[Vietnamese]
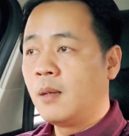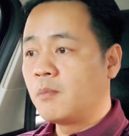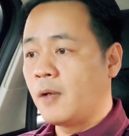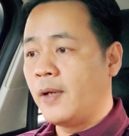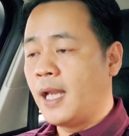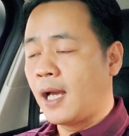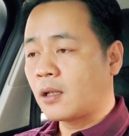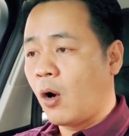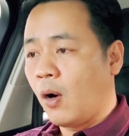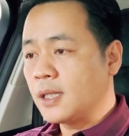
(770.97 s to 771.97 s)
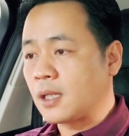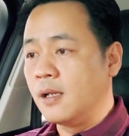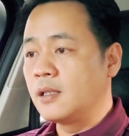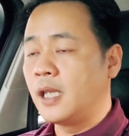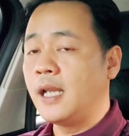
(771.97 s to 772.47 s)
Bởi vì là có
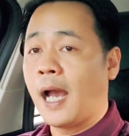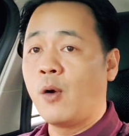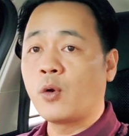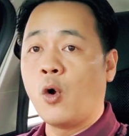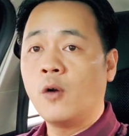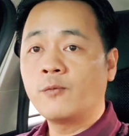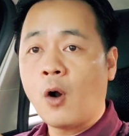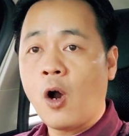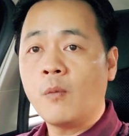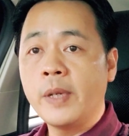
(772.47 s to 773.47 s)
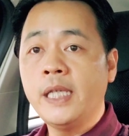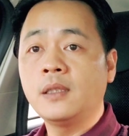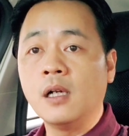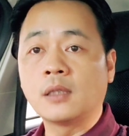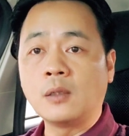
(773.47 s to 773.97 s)
sự chỉ đạo của Phó Bí
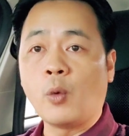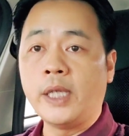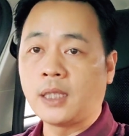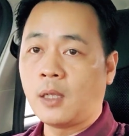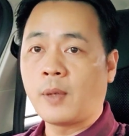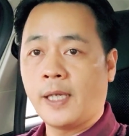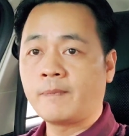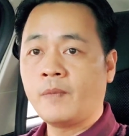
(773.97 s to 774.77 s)
thư Tỉnh ủy tỉnh Long An,